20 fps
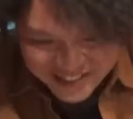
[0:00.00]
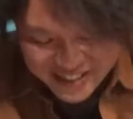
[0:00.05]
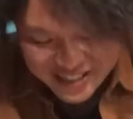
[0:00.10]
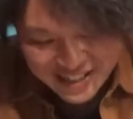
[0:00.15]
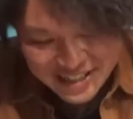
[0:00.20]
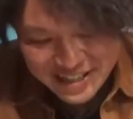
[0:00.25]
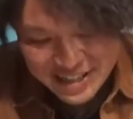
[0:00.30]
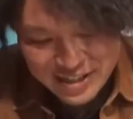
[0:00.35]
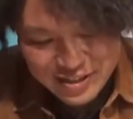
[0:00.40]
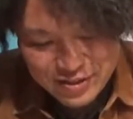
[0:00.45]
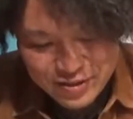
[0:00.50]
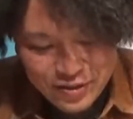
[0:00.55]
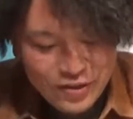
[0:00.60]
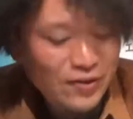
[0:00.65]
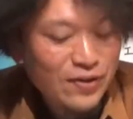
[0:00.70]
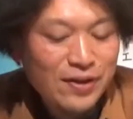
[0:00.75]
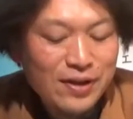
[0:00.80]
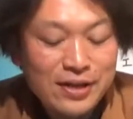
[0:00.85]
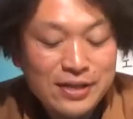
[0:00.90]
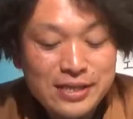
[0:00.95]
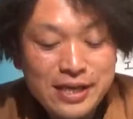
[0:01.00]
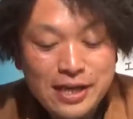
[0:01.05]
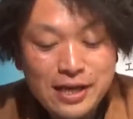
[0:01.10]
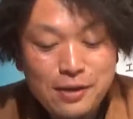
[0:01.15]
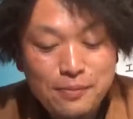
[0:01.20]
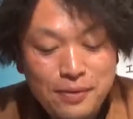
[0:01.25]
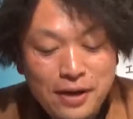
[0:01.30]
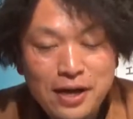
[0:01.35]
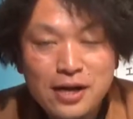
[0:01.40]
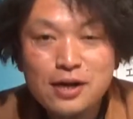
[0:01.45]
えっとさっ
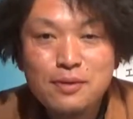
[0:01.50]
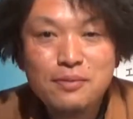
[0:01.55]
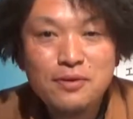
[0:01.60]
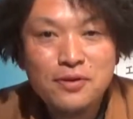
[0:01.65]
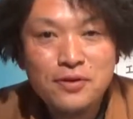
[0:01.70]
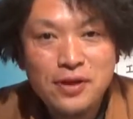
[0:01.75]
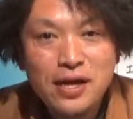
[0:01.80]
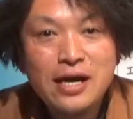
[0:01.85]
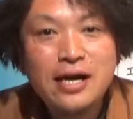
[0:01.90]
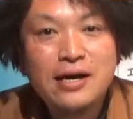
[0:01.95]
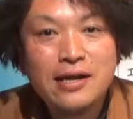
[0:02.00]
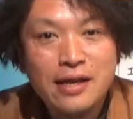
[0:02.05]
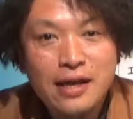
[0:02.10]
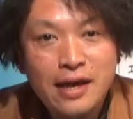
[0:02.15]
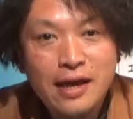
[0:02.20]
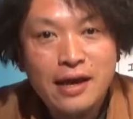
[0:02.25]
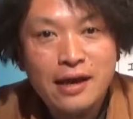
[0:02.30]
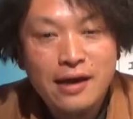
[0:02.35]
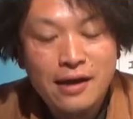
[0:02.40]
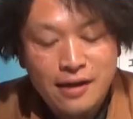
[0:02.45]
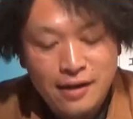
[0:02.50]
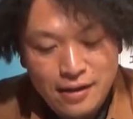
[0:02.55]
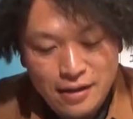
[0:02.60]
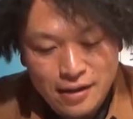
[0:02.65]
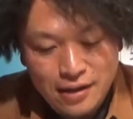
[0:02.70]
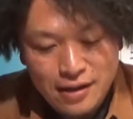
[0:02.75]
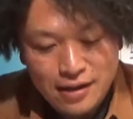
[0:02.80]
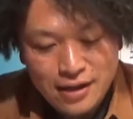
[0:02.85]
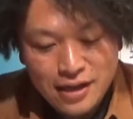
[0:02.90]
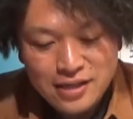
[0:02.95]
き番組の中で、
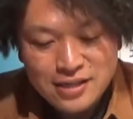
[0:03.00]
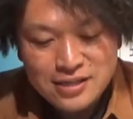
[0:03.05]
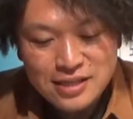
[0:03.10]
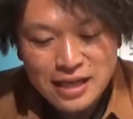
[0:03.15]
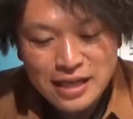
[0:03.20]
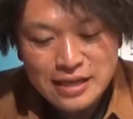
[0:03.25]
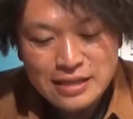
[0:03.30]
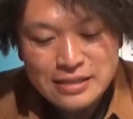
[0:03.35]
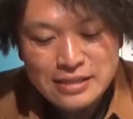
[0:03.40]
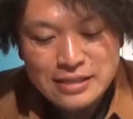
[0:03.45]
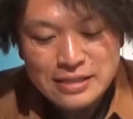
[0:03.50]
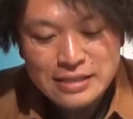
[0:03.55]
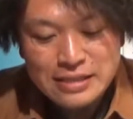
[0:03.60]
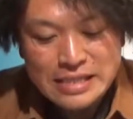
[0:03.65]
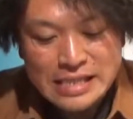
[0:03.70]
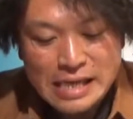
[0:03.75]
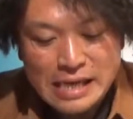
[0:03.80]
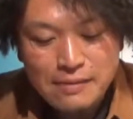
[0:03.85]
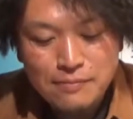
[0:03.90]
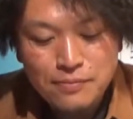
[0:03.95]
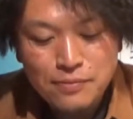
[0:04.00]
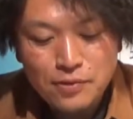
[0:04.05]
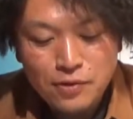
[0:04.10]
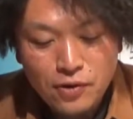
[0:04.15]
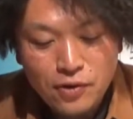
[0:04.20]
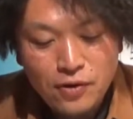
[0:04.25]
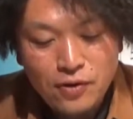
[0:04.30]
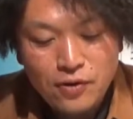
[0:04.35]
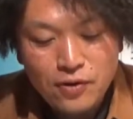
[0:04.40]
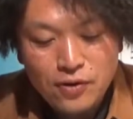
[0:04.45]
えー、那須単身さん
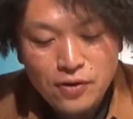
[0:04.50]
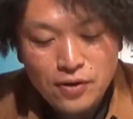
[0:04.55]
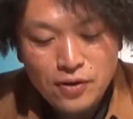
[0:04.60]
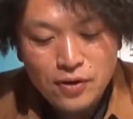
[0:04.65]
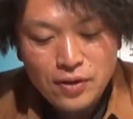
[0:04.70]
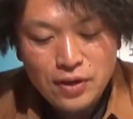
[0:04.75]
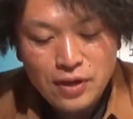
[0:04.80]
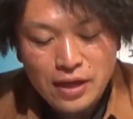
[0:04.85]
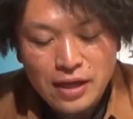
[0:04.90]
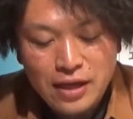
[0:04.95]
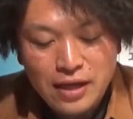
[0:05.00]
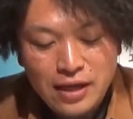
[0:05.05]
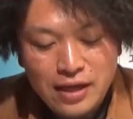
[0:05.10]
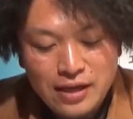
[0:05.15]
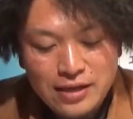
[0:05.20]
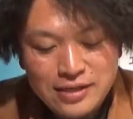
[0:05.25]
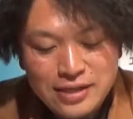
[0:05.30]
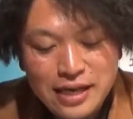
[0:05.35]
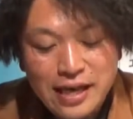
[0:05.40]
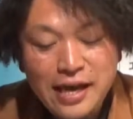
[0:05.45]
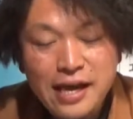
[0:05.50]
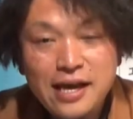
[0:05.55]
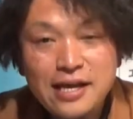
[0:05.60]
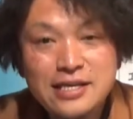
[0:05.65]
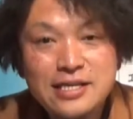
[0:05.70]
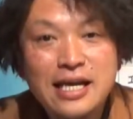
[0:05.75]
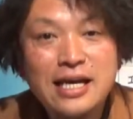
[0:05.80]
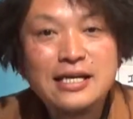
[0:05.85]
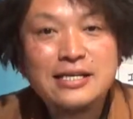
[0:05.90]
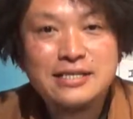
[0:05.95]
の、えー、生
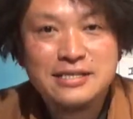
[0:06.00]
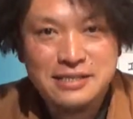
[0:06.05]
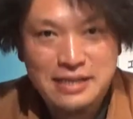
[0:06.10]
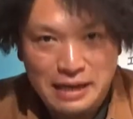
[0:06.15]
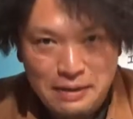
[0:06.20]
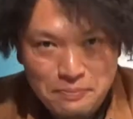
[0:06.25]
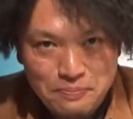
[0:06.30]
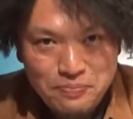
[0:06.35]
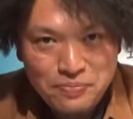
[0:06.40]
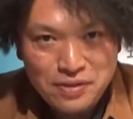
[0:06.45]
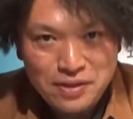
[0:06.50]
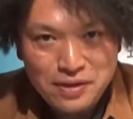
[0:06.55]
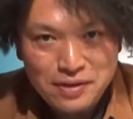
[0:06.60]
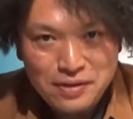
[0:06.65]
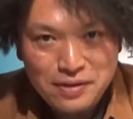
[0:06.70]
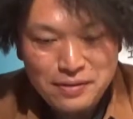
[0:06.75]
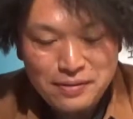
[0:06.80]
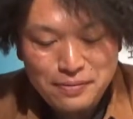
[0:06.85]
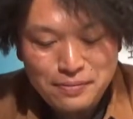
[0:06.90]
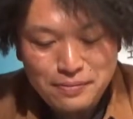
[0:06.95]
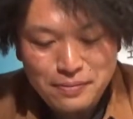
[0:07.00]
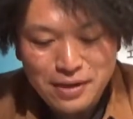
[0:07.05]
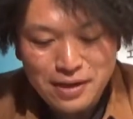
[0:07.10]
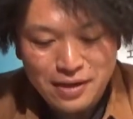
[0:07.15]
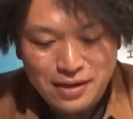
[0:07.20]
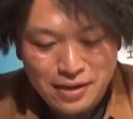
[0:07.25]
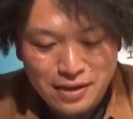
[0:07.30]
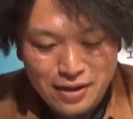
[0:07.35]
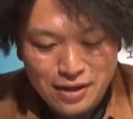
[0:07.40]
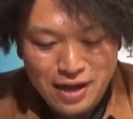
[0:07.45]
産者ま
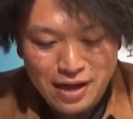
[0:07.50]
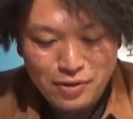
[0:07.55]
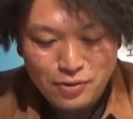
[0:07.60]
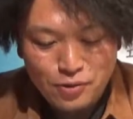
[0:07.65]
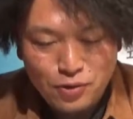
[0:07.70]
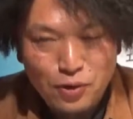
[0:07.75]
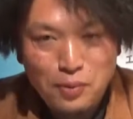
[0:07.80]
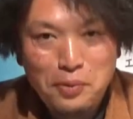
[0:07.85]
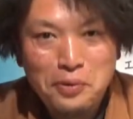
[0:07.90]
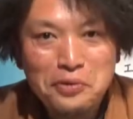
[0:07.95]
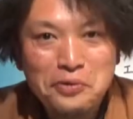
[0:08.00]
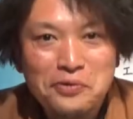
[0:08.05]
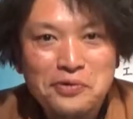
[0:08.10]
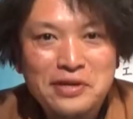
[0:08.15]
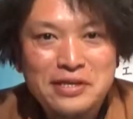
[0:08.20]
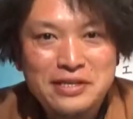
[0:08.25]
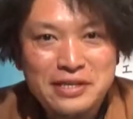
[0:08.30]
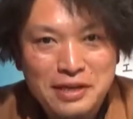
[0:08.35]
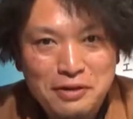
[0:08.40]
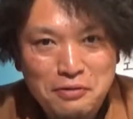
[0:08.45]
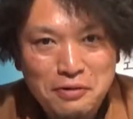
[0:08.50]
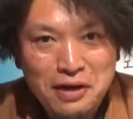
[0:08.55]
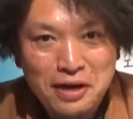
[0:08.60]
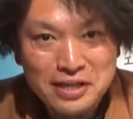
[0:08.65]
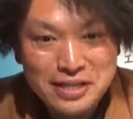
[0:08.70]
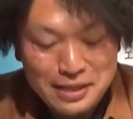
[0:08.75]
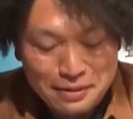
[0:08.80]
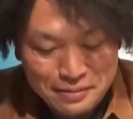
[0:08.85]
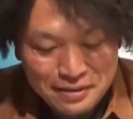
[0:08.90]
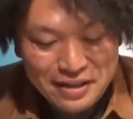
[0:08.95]
ああのご母堂ですねお母
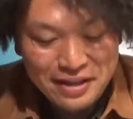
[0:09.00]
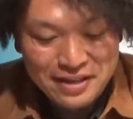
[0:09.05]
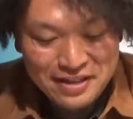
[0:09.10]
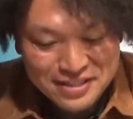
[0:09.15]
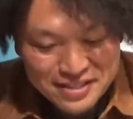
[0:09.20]
様で、